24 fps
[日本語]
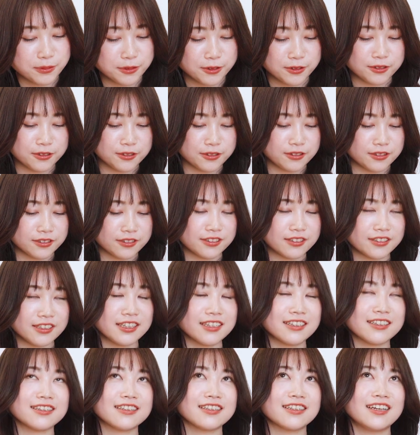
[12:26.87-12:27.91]
もう本当
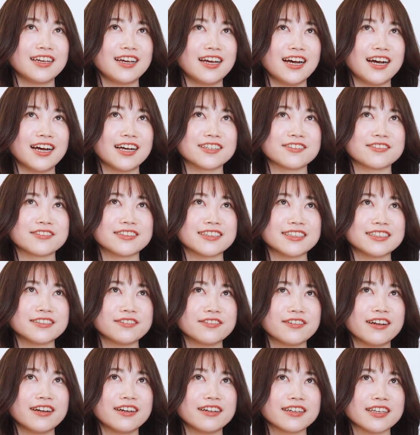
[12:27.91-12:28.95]
にあの私
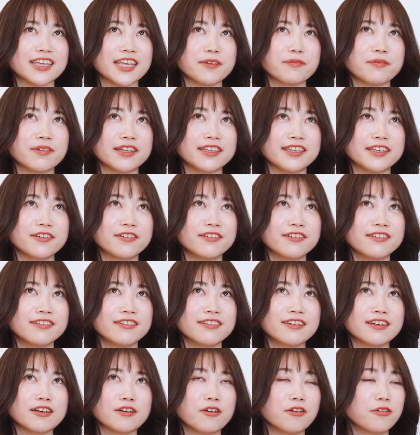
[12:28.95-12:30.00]
は今日
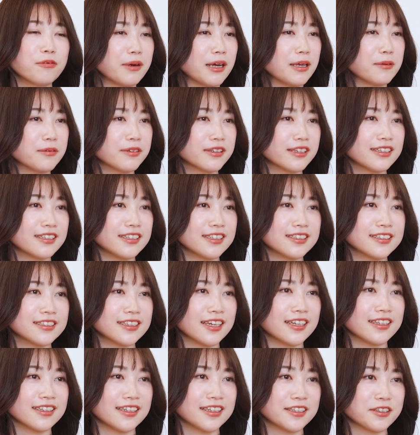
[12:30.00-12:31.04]
本を前向きにし
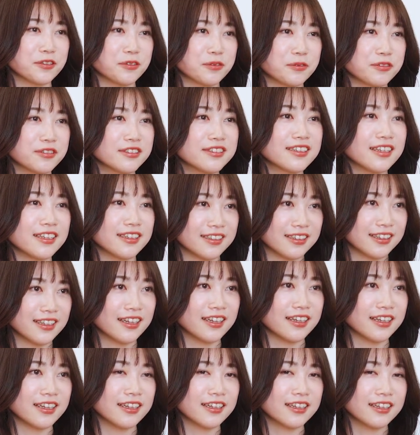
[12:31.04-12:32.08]
たいなと思ってい
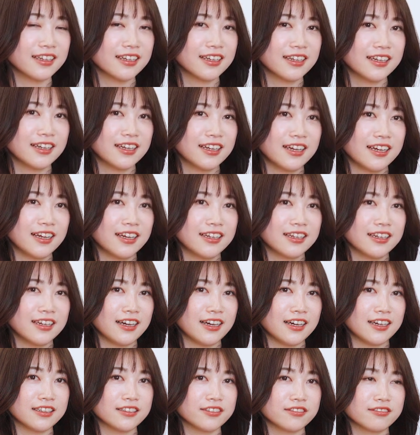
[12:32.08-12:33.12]
て
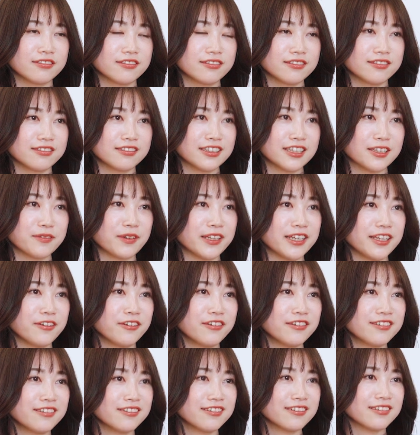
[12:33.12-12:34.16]
あの今日
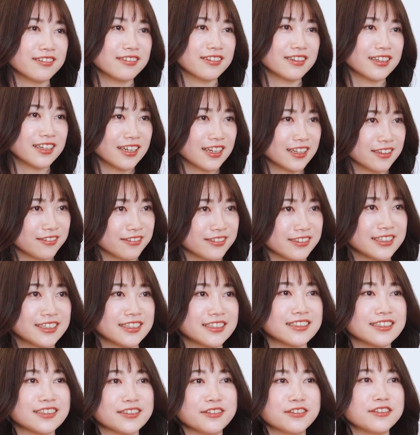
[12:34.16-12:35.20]
本あの私
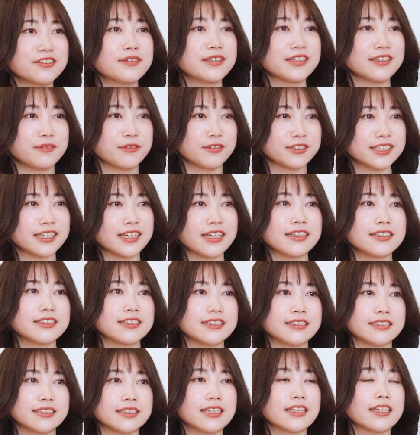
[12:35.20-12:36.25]
グローバルもチャレンジ
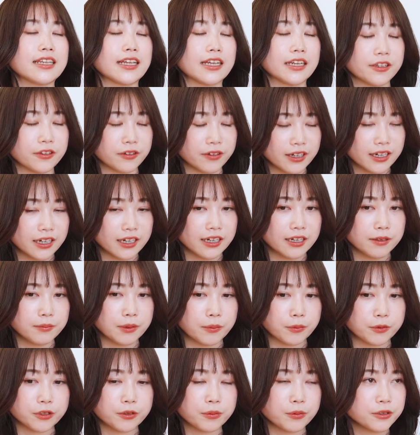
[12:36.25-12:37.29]
してたりとかも
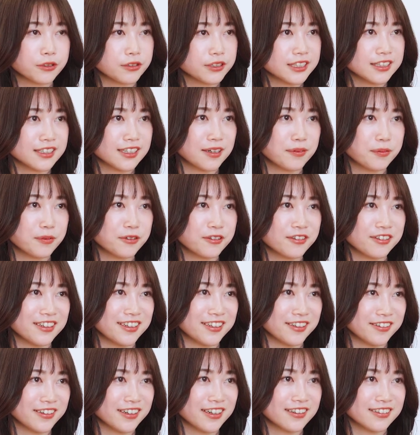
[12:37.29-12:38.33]
ともとシンガポールに
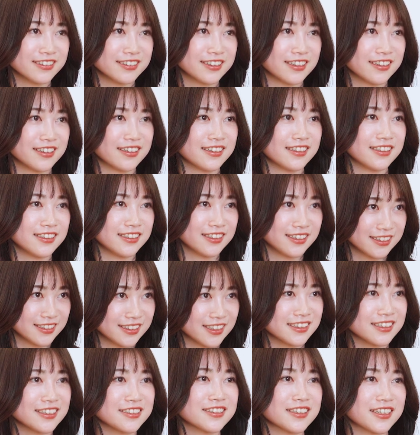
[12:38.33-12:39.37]
留学してたりした
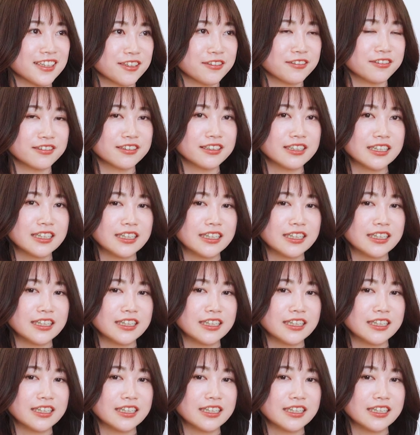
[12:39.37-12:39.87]
んですけど